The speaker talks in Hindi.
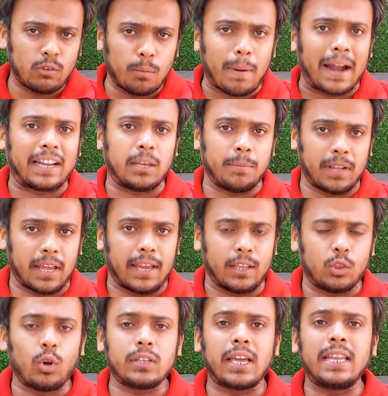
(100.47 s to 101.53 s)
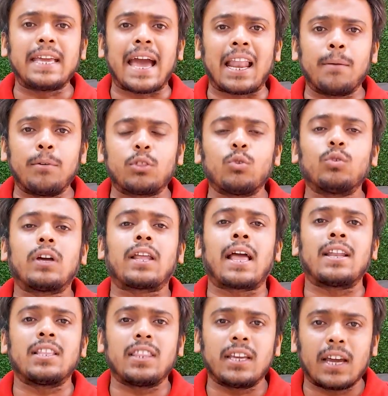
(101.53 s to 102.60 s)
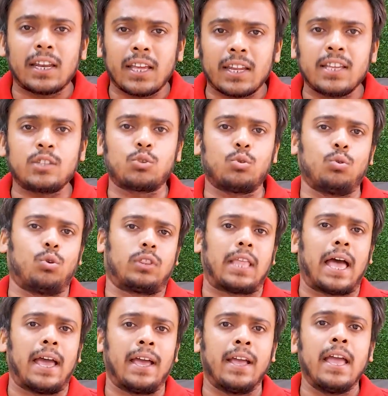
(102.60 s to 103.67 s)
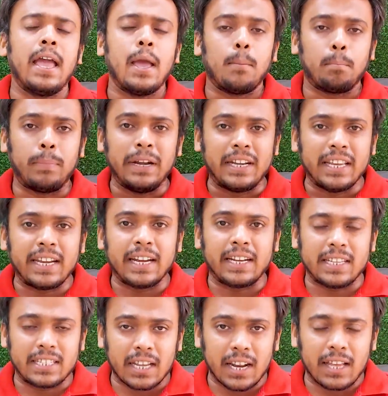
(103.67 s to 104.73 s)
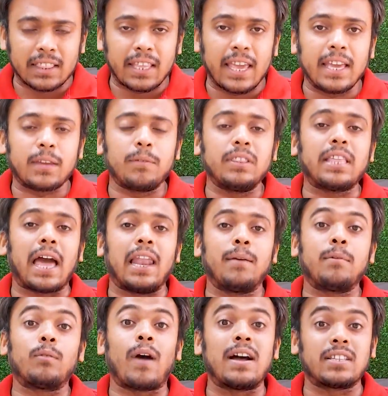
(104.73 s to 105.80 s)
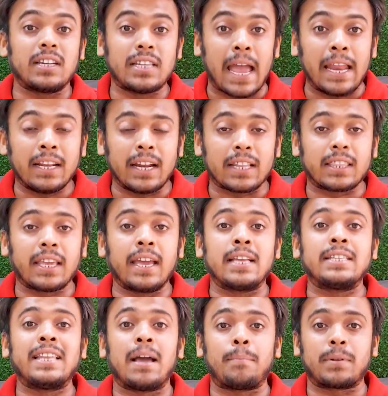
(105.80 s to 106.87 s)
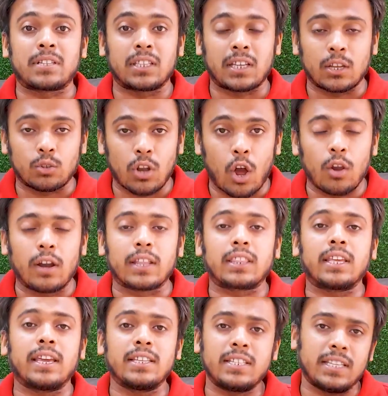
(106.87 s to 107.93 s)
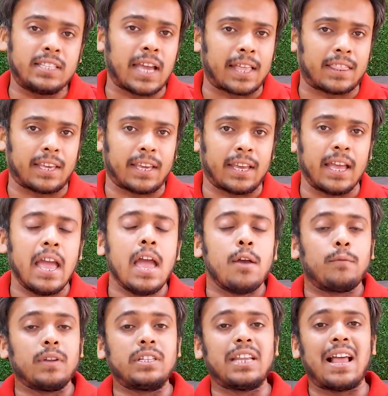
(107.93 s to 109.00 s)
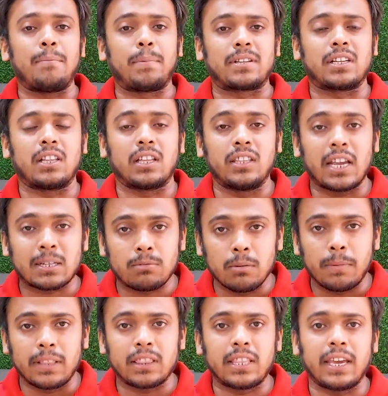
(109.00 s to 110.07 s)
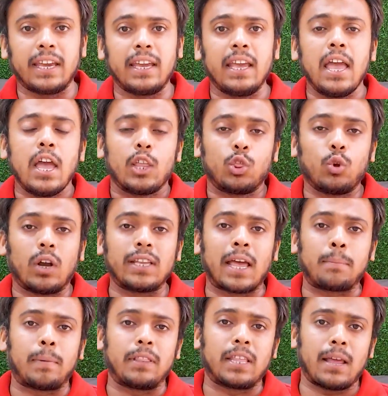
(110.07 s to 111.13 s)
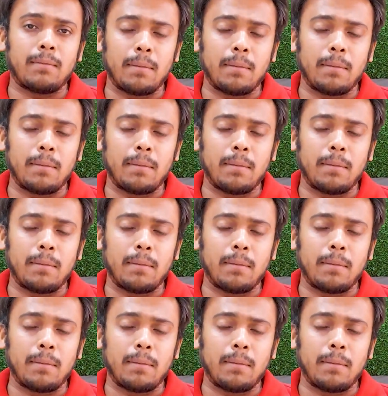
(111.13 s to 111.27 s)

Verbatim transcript: तो पार्टी में रहे 2011 में तो उनका राजनीतिक करियर ही शुरू होता है पीटी के टीचर रहते हैं एक विद्यालय में वहां से रिजाइन करते हैं जिला परिषद का चुनाव लड़ते हैं जीत जाते हैं फिर जिला परिषद अध्यक्ष भी बनते हैं 2015